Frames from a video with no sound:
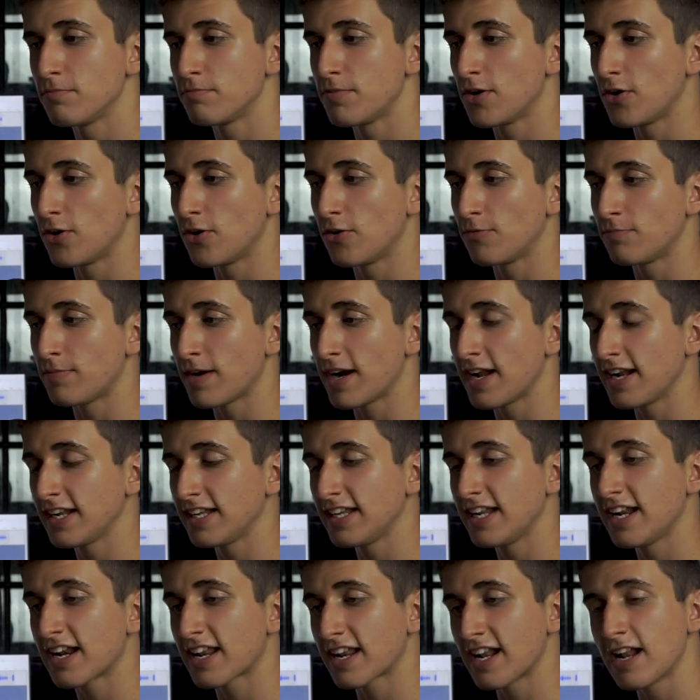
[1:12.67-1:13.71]
pero para
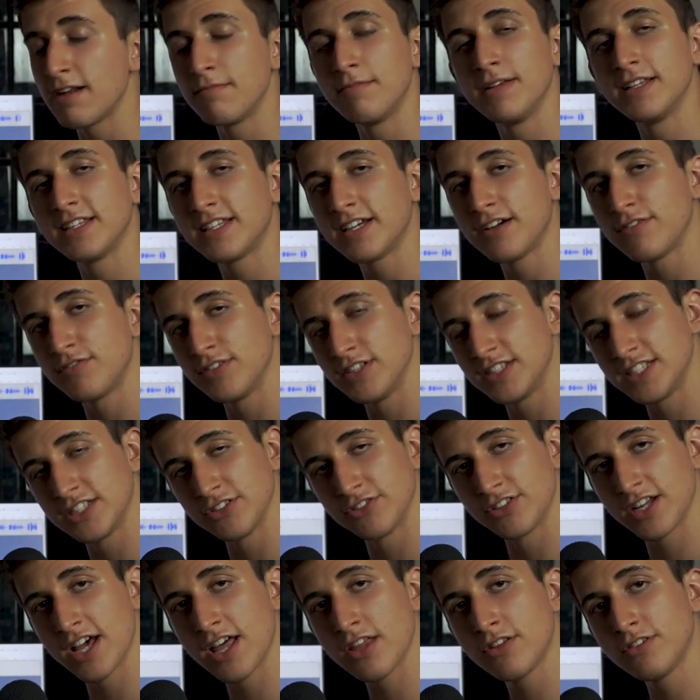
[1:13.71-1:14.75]
alguien realmente
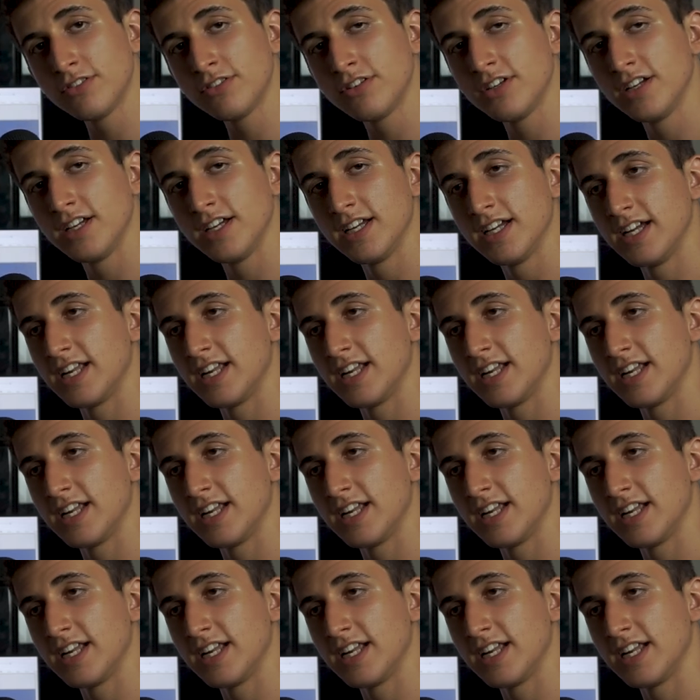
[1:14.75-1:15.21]
aficionado,